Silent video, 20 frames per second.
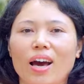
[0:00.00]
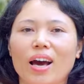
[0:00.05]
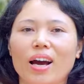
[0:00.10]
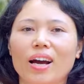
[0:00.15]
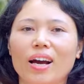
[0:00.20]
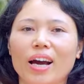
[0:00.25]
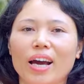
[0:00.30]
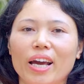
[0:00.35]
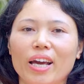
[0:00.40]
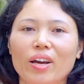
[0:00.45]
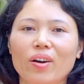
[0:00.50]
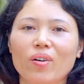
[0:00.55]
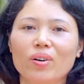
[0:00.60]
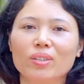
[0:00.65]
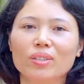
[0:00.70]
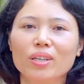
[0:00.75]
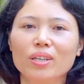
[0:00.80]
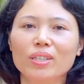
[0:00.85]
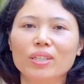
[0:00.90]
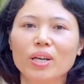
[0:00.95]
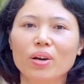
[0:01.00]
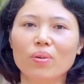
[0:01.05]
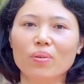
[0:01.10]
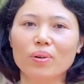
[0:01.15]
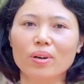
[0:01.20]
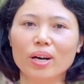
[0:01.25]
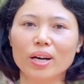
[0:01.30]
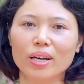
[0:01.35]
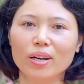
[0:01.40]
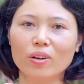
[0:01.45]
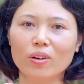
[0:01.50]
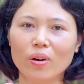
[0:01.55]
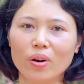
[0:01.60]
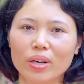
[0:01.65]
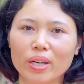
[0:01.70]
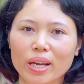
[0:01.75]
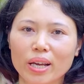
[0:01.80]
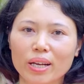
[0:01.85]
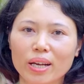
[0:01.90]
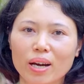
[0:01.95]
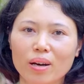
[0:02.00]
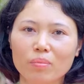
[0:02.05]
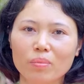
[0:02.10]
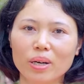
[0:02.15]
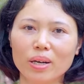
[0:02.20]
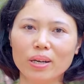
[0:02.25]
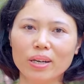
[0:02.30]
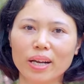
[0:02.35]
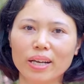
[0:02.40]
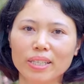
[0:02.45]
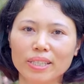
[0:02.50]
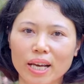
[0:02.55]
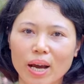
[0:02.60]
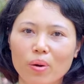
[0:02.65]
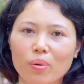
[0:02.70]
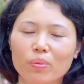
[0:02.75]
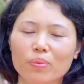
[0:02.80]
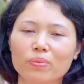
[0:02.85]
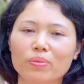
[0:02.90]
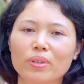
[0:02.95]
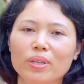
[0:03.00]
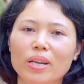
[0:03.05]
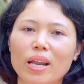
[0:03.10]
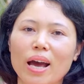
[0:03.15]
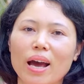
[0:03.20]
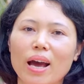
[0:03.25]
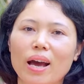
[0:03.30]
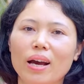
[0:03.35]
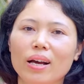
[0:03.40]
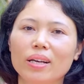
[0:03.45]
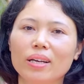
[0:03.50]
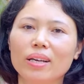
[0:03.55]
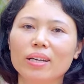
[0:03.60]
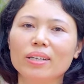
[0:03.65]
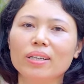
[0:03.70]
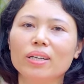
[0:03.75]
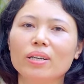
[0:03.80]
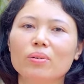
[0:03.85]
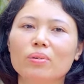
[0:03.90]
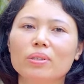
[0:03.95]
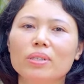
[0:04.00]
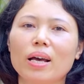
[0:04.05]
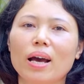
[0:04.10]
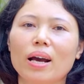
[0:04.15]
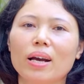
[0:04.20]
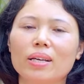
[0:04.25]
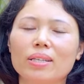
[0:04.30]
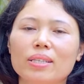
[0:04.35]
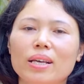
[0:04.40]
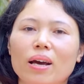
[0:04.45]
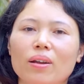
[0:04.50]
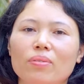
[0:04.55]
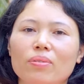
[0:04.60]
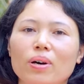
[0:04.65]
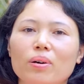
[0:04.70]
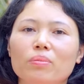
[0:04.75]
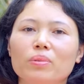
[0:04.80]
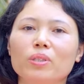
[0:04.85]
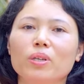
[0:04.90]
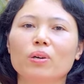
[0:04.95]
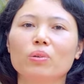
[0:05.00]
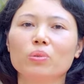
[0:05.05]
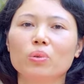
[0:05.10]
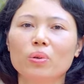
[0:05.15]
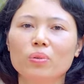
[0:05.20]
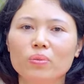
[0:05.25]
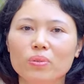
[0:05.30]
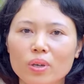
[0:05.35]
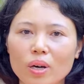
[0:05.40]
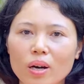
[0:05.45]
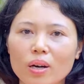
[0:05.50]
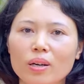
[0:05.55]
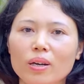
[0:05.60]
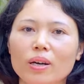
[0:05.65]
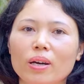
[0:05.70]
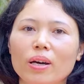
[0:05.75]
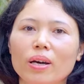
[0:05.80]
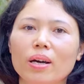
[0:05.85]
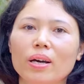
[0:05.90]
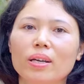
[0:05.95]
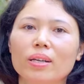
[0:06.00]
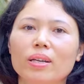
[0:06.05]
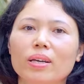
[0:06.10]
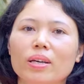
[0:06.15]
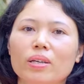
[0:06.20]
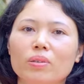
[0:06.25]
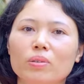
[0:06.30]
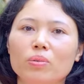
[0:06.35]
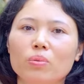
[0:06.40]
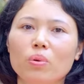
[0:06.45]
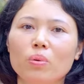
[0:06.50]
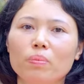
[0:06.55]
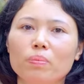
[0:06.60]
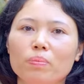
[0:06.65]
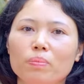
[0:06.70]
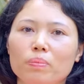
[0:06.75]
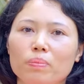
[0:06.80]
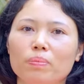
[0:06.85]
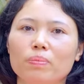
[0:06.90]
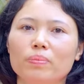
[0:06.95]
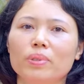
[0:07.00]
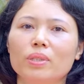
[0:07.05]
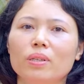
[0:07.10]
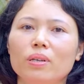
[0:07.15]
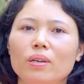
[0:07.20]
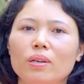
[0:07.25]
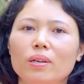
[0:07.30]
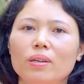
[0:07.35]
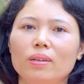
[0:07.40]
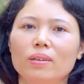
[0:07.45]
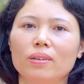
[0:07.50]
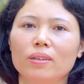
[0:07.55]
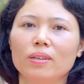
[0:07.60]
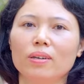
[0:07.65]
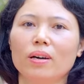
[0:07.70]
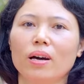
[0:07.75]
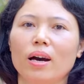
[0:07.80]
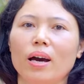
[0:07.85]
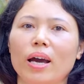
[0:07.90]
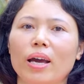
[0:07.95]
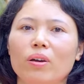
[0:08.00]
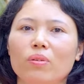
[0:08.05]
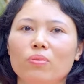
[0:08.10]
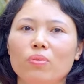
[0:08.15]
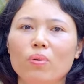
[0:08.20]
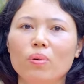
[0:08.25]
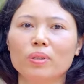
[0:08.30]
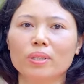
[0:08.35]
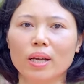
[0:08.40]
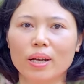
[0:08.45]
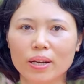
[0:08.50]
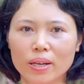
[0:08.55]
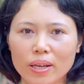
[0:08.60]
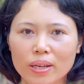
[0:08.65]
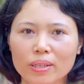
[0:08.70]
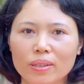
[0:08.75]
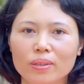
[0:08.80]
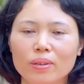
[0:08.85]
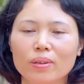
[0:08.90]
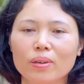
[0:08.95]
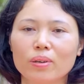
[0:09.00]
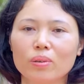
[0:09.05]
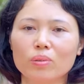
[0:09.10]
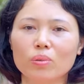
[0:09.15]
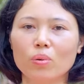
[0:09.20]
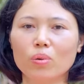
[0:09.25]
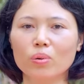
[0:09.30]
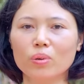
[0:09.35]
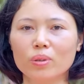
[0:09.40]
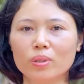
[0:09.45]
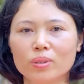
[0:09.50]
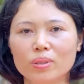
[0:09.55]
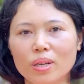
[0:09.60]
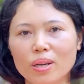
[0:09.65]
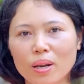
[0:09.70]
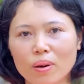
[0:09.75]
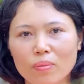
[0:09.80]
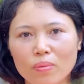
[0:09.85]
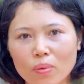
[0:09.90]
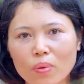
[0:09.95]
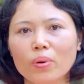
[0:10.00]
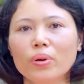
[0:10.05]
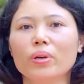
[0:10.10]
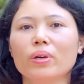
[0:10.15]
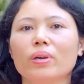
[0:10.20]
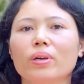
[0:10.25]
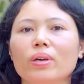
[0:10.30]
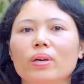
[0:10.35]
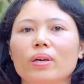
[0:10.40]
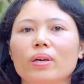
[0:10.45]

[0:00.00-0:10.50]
Hàng ngày có rất nhiều người gọi điện cảm ơn anh Trọng vì đã nghiên cứu ra cái sản phẩm trường Xuân Vương để giúp giữ lửa hạnh phúc gia đình. Tôi rất là vui.